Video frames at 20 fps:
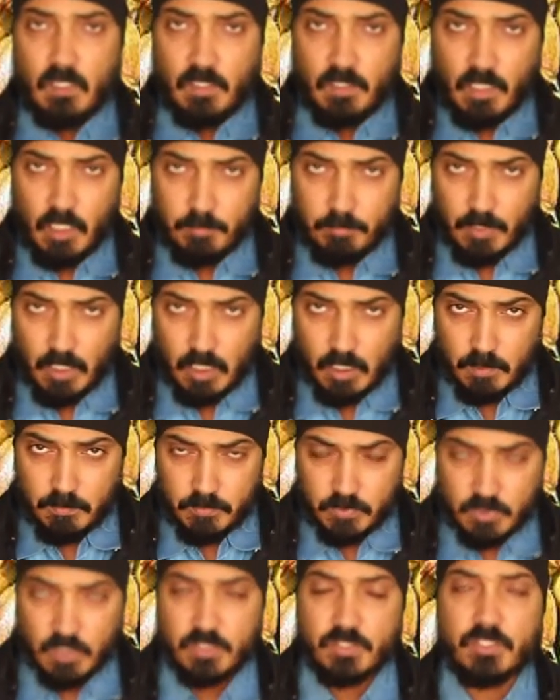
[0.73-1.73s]
राम राम
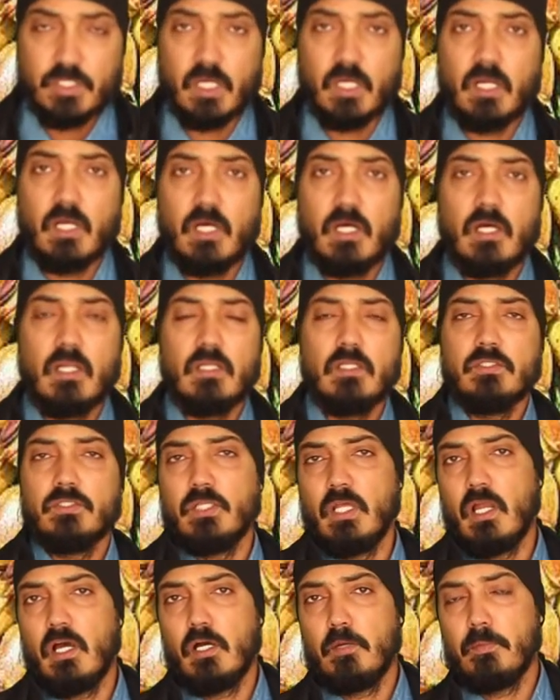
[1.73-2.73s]
सत श्रीकाल
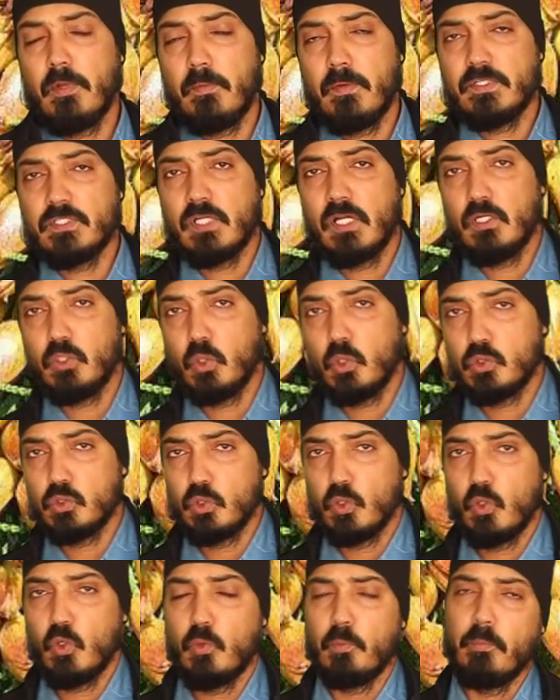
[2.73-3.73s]
सलाम नमस्कार
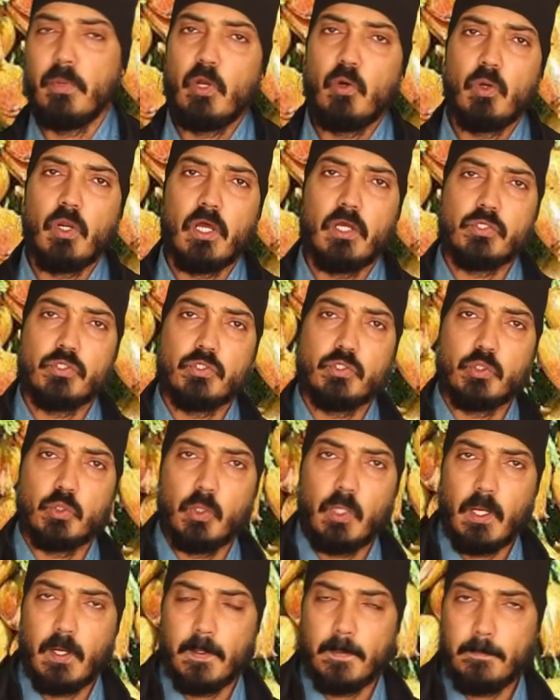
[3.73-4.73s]
दोस्तों मैं हूँ राज
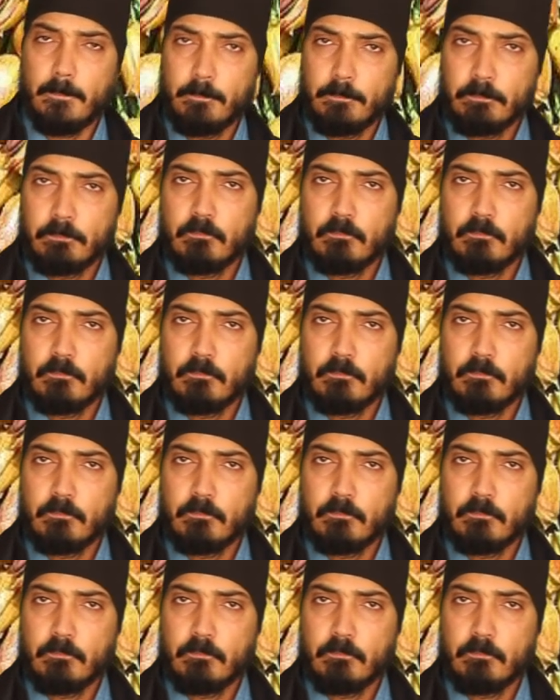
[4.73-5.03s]
शोरान